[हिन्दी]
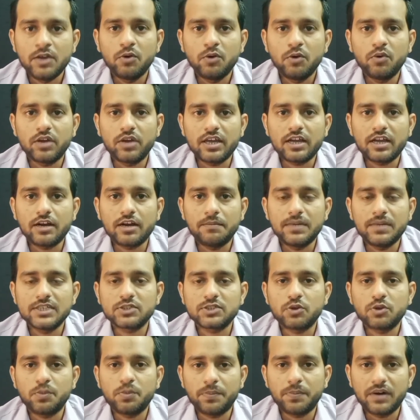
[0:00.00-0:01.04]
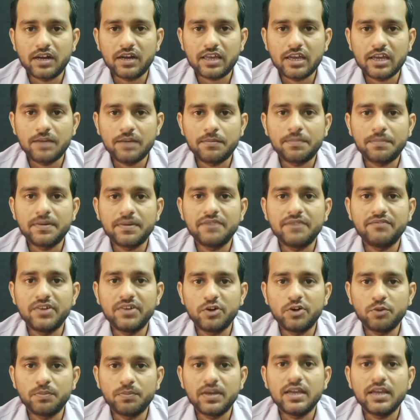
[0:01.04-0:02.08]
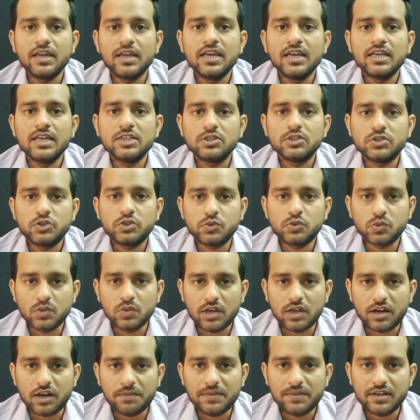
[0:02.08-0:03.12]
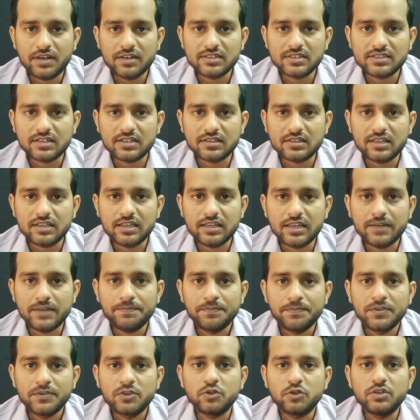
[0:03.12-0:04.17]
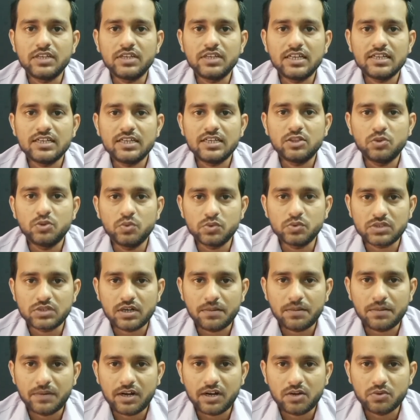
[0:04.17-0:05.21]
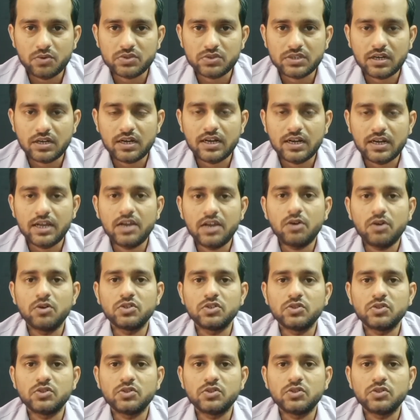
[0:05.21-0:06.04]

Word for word: उनके कमेंट्स को पढ़ के हम अपनी वीडियो में सुधार भी कर सकते हैं तो ये दूसरा बड़ा नुकसान है और